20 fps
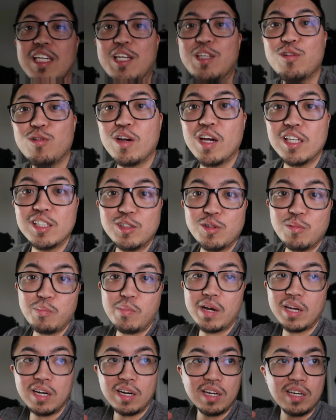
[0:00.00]
sa inyo guys yung
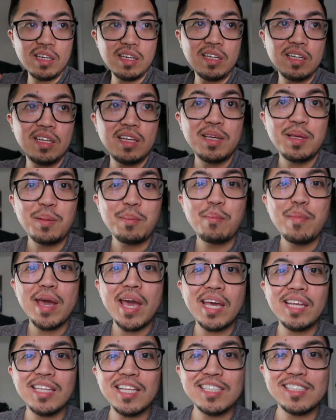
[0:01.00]
parang
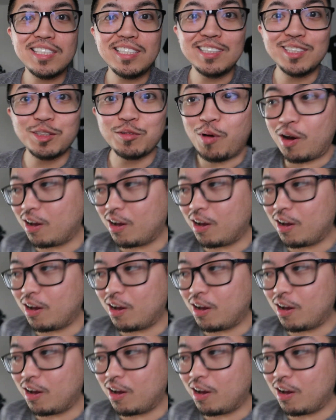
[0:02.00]
behind the scenes